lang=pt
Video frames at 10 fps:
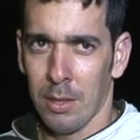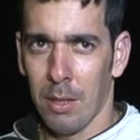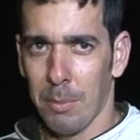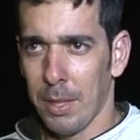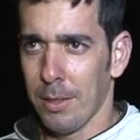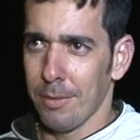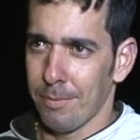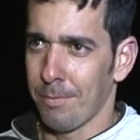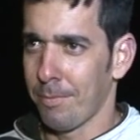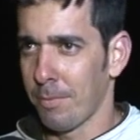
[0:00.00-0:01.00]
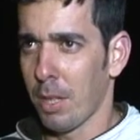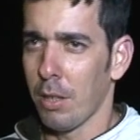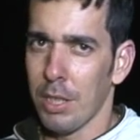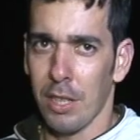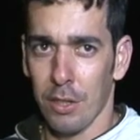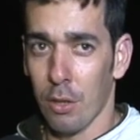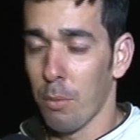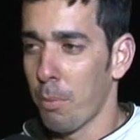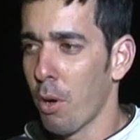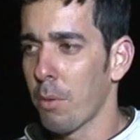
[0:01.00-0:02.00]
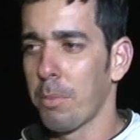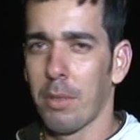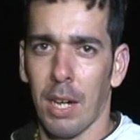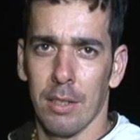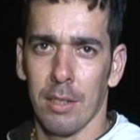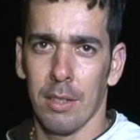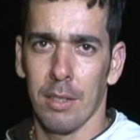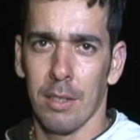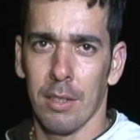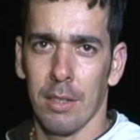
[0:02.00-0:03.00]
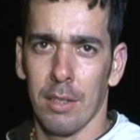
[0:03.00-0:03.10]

também exagerou um pouco por causa da velocidade.